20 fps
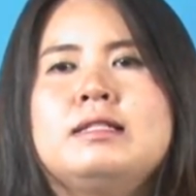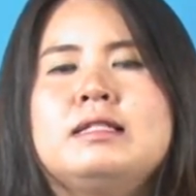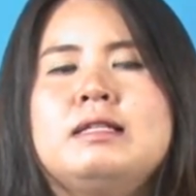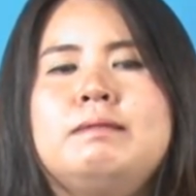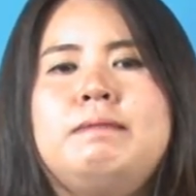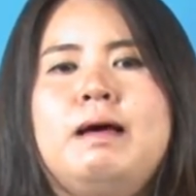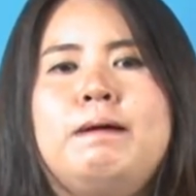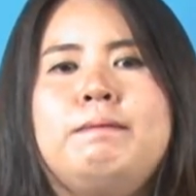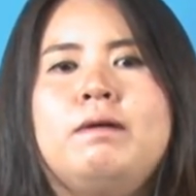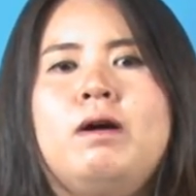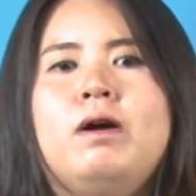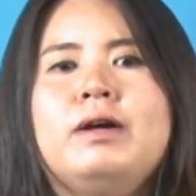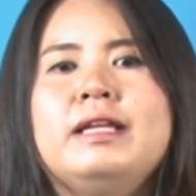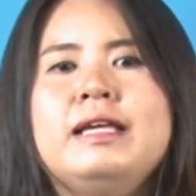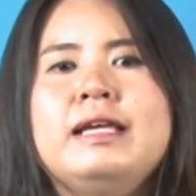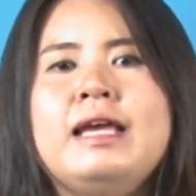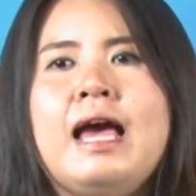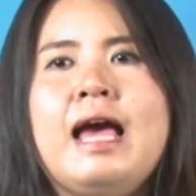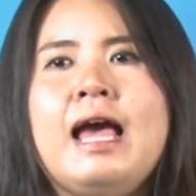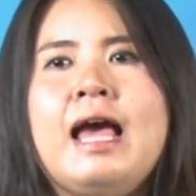สำหรับข้อ
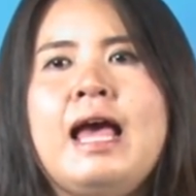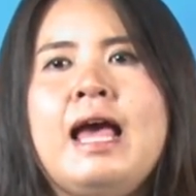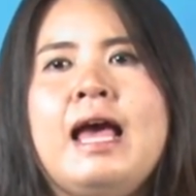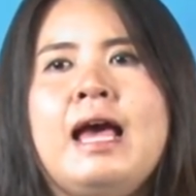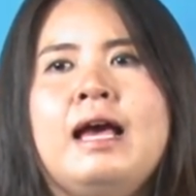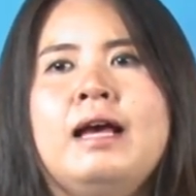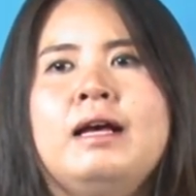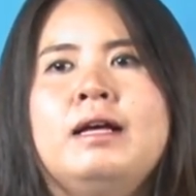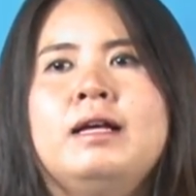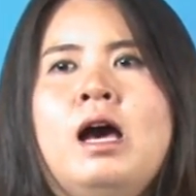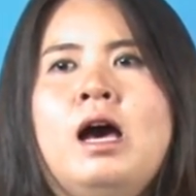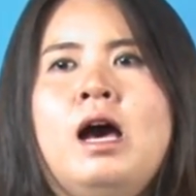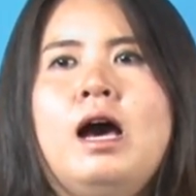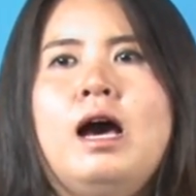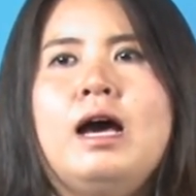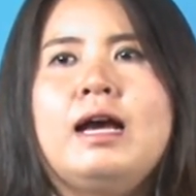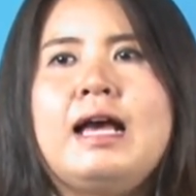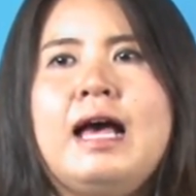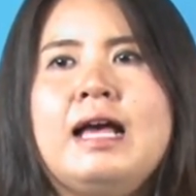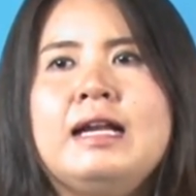ที่ 5
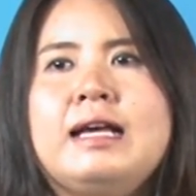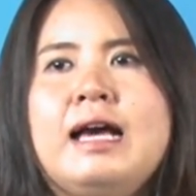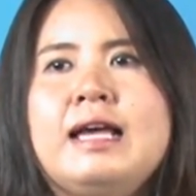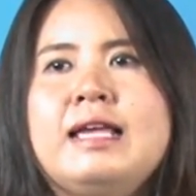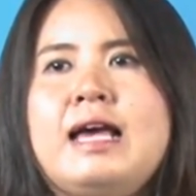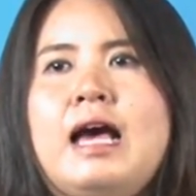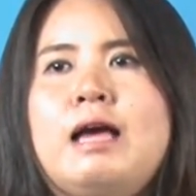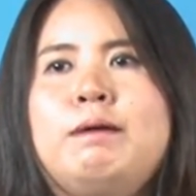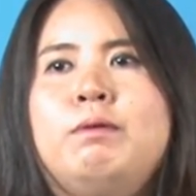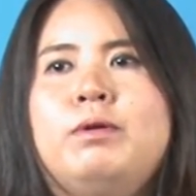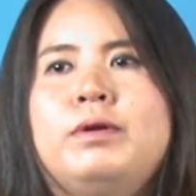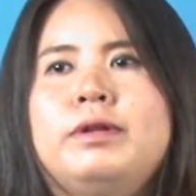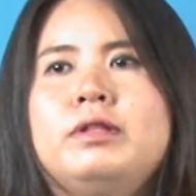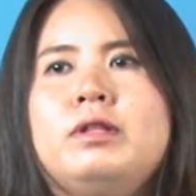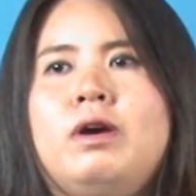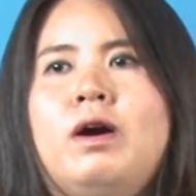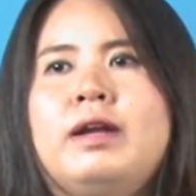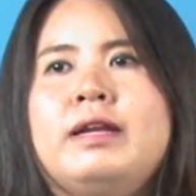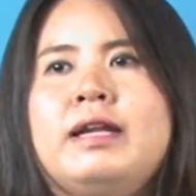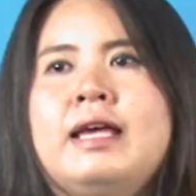การขยายผล
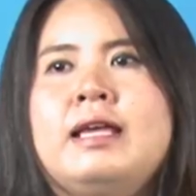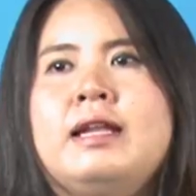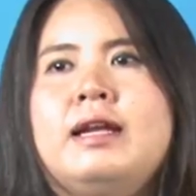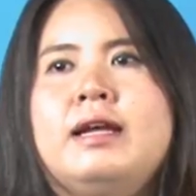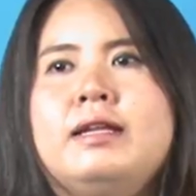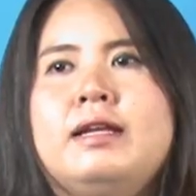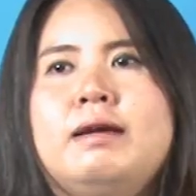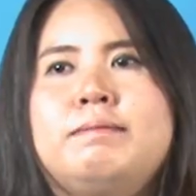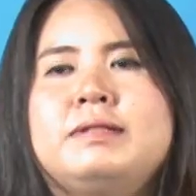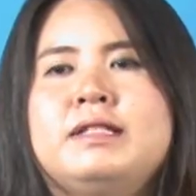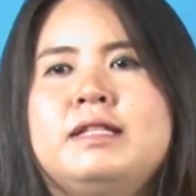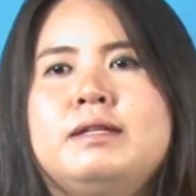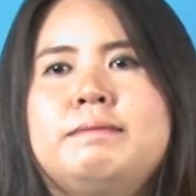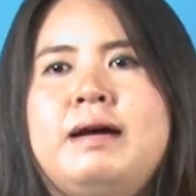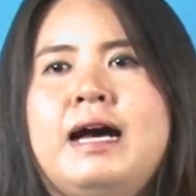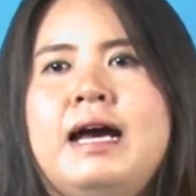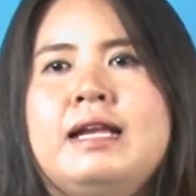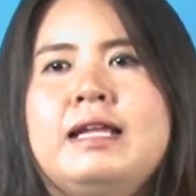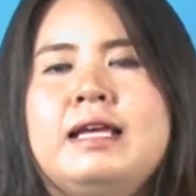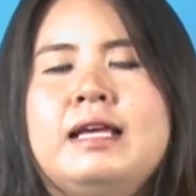ต่อในระดับเชิง
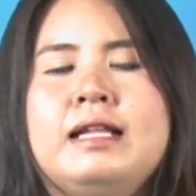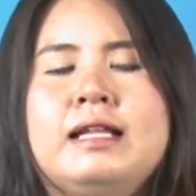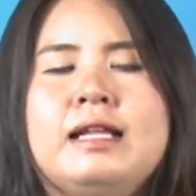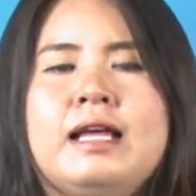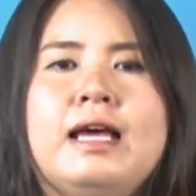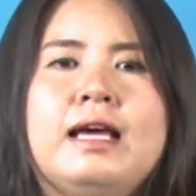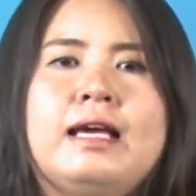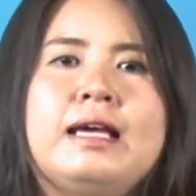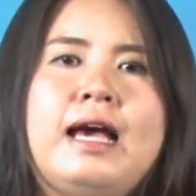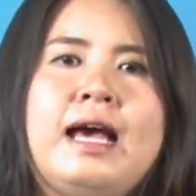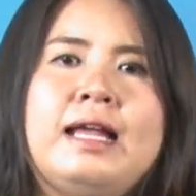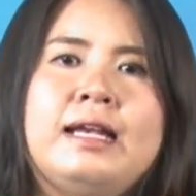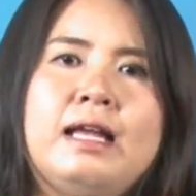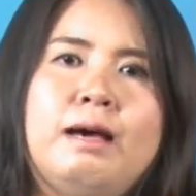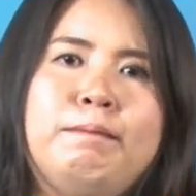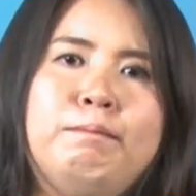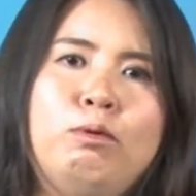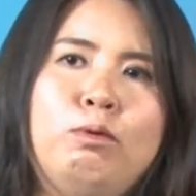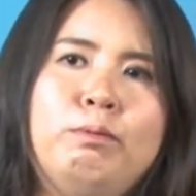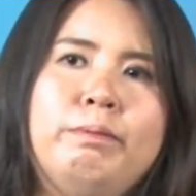พาณิชย์ การ
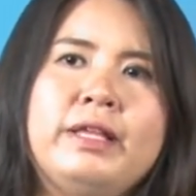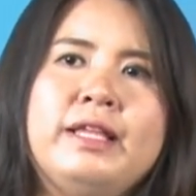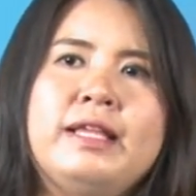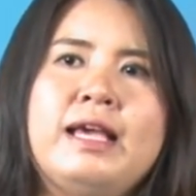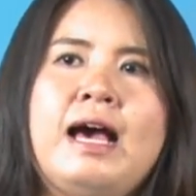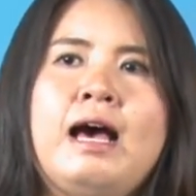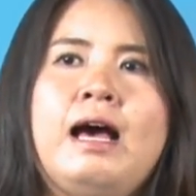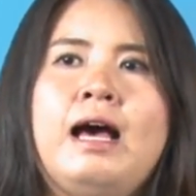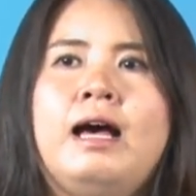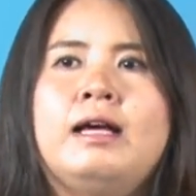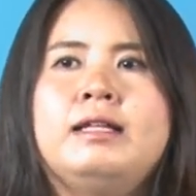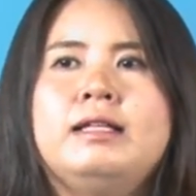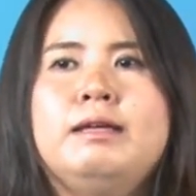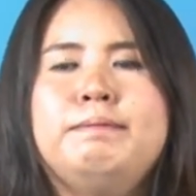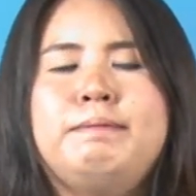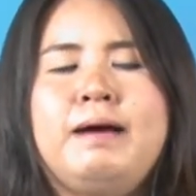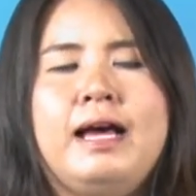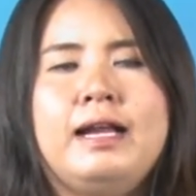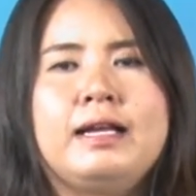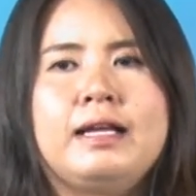นำภูมิปัญญา
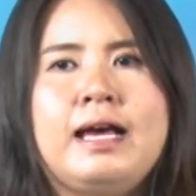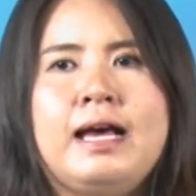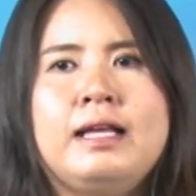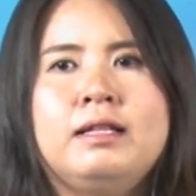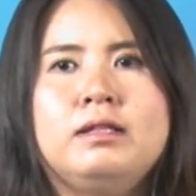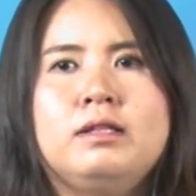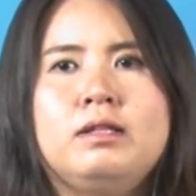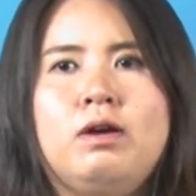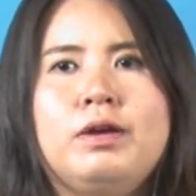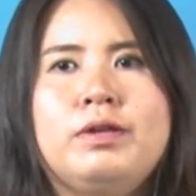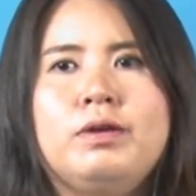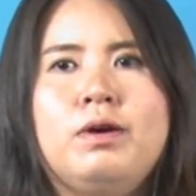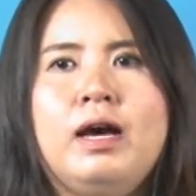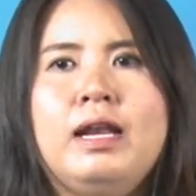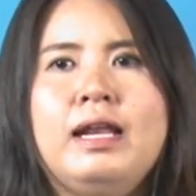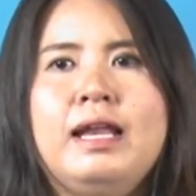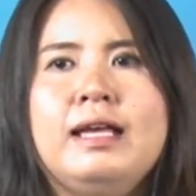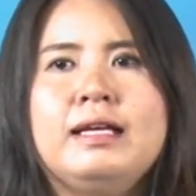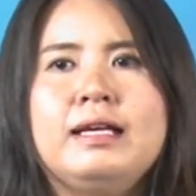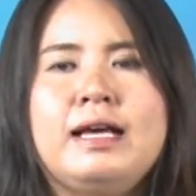ที่ผ่านการต่อยอ
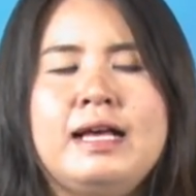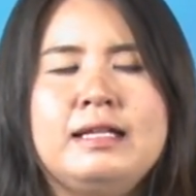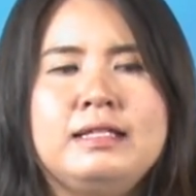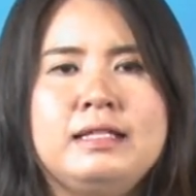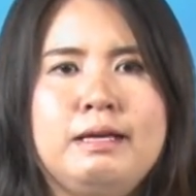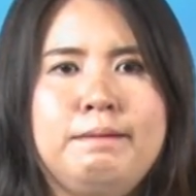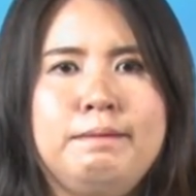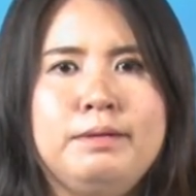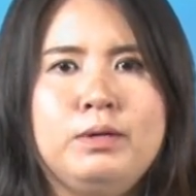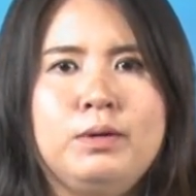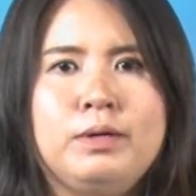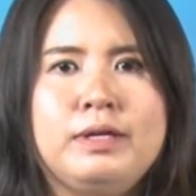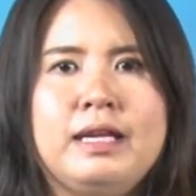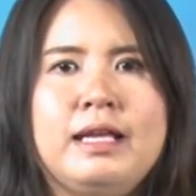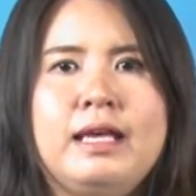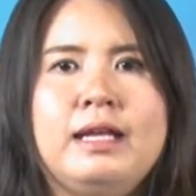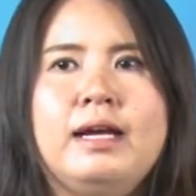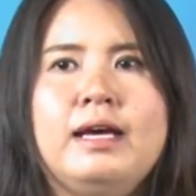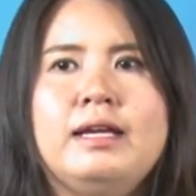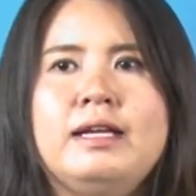ดและการใช้ประโยชน์
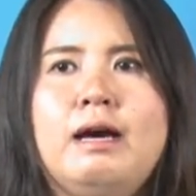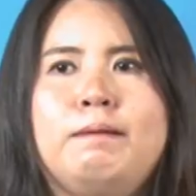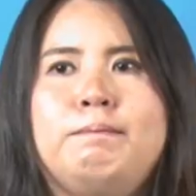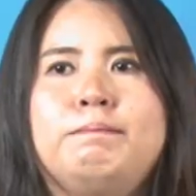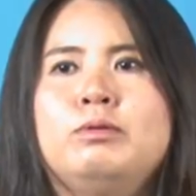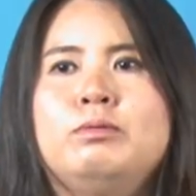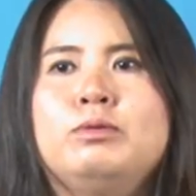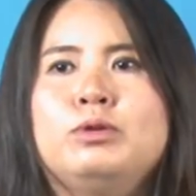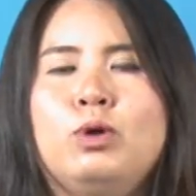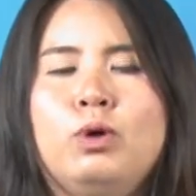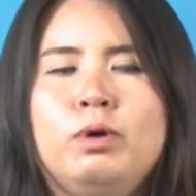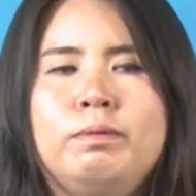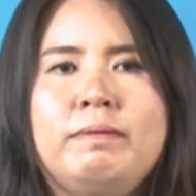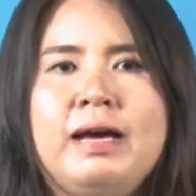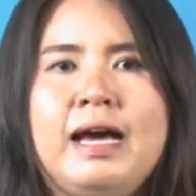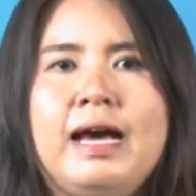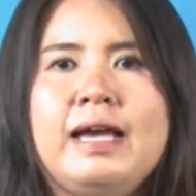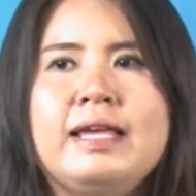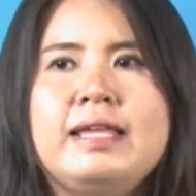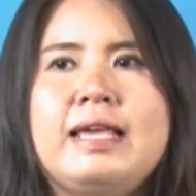ในระดับชุมชน
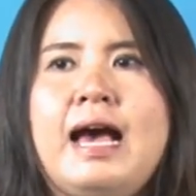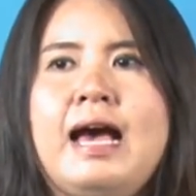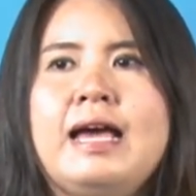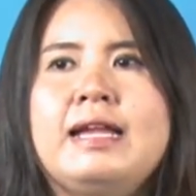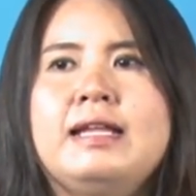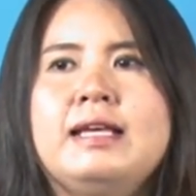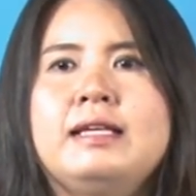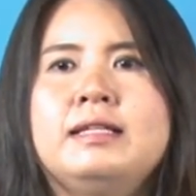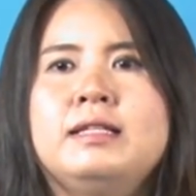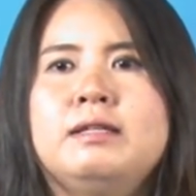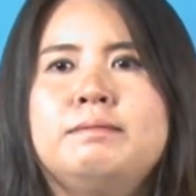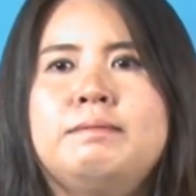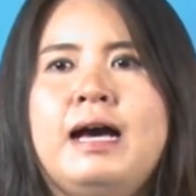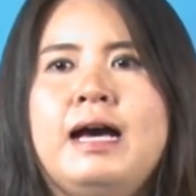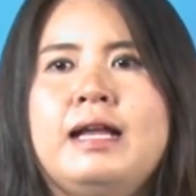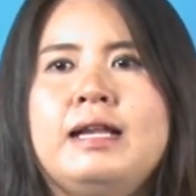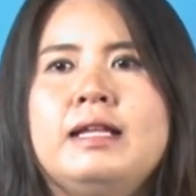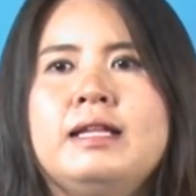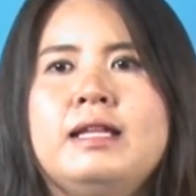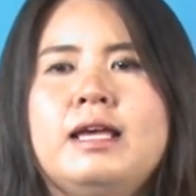มาขยายในเชิง
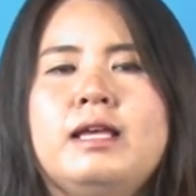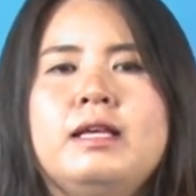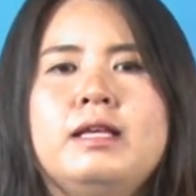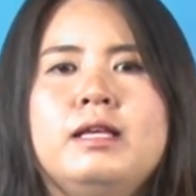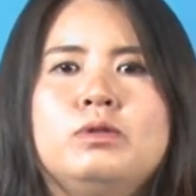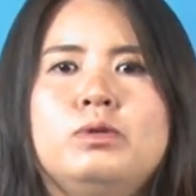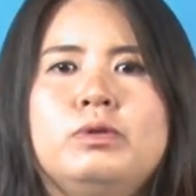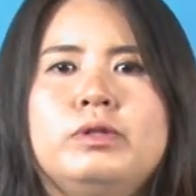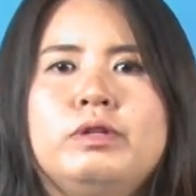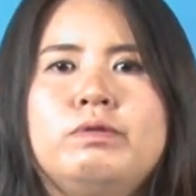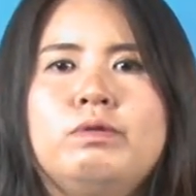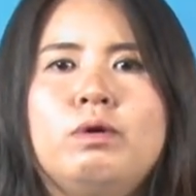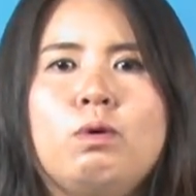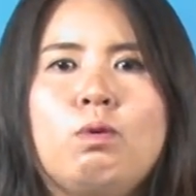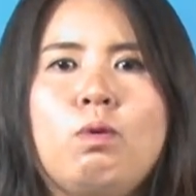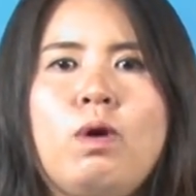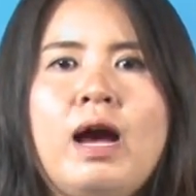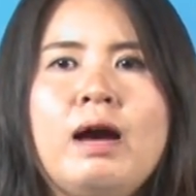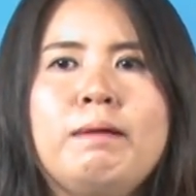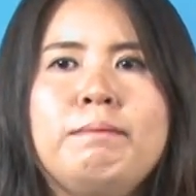พาณิชย์ให้สู่ในวง
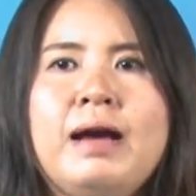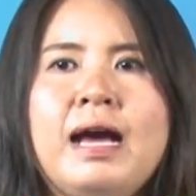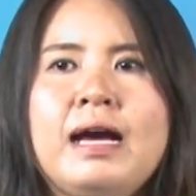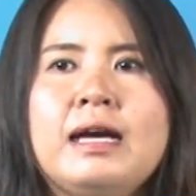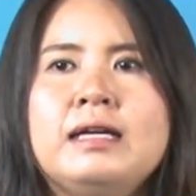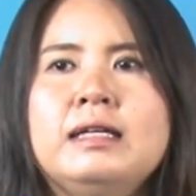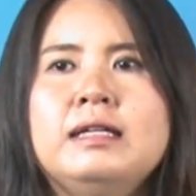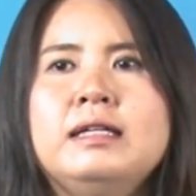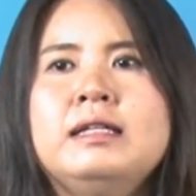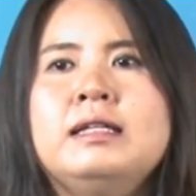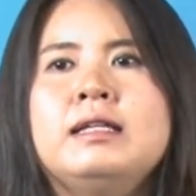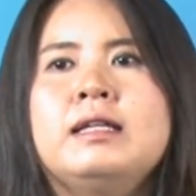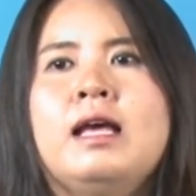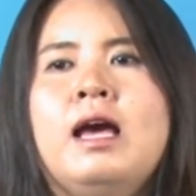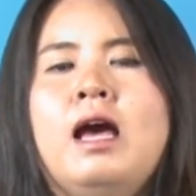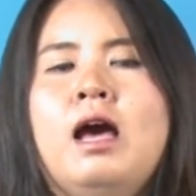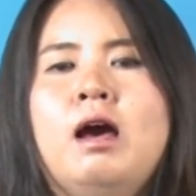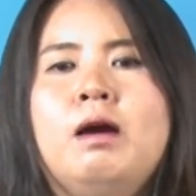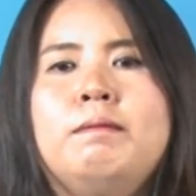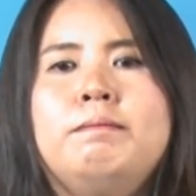กว้างมากขึ้น
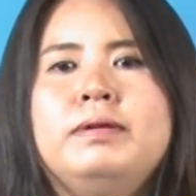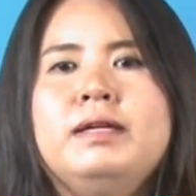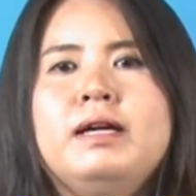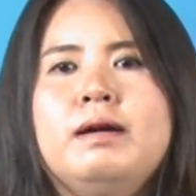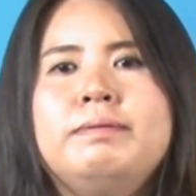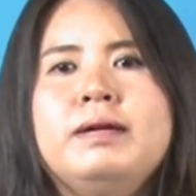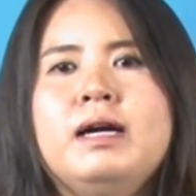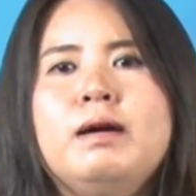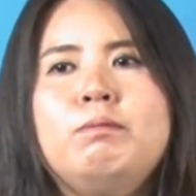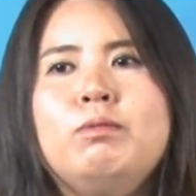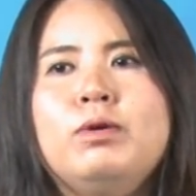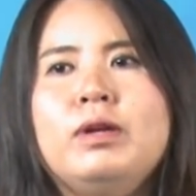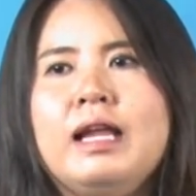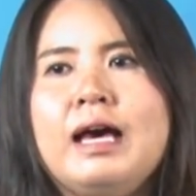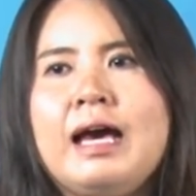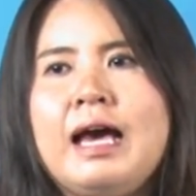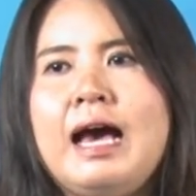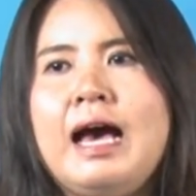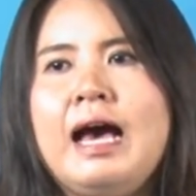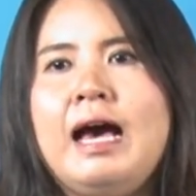เพื่อเพิ่มมู
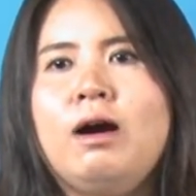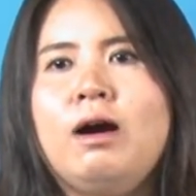ลค่า